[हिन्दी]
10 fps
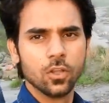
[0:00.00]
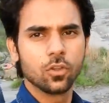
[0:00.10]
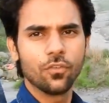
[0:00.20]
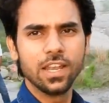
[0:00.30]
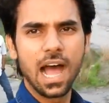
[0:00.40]

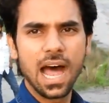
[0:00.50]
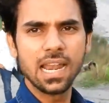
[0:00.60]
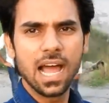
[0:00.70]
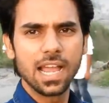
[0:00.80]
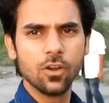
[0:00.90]
तो
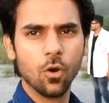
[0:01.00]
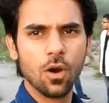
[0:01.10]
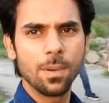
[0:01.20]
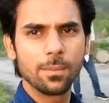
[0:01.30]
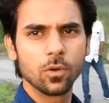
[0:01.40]
फिलहाल आई
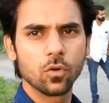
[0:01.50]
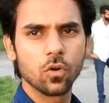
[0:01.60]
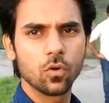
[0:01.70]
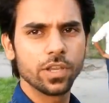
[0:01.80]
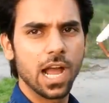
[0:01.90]
होप आप
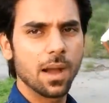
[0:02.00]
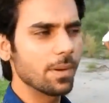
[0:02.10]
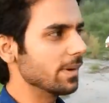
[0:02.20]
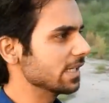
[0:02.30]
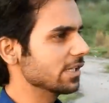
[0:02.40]
लोगों को यहाँ
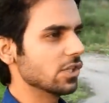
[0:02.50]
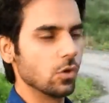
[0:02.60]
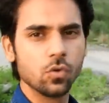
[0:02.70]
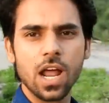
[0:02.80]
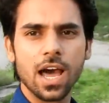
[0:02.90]
पे मज़ा
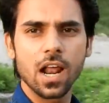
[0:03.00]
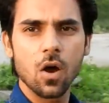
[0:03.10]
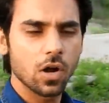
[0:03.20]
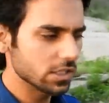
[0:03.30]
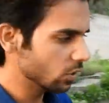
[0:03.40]
ज़रूर आ रहा
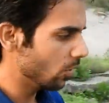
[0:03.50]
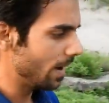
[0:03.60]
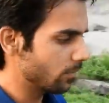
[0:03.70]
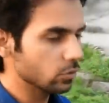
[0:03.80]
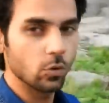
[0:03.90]
होगा चलो
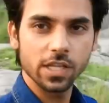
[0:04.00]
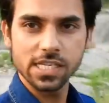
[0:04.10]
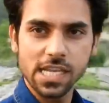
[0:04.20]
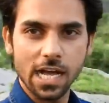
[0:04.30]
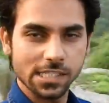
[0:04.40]
मैं आपको थोड़ा
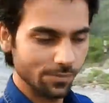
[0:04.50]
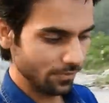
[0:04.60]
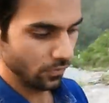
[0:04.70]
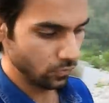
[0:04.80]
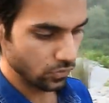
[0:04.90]
सा यहाँ से
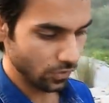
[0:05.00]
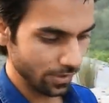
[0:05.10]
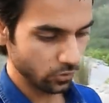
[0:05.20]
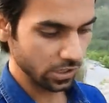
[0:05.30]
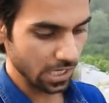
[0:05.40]
भी व्यू जो
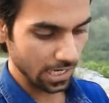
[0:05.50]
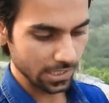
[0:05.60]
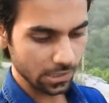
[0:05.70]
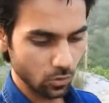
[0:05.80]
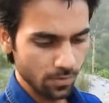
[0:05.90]
है वो दिखा
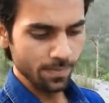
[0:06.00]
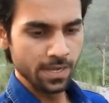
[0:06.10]
देता हूँ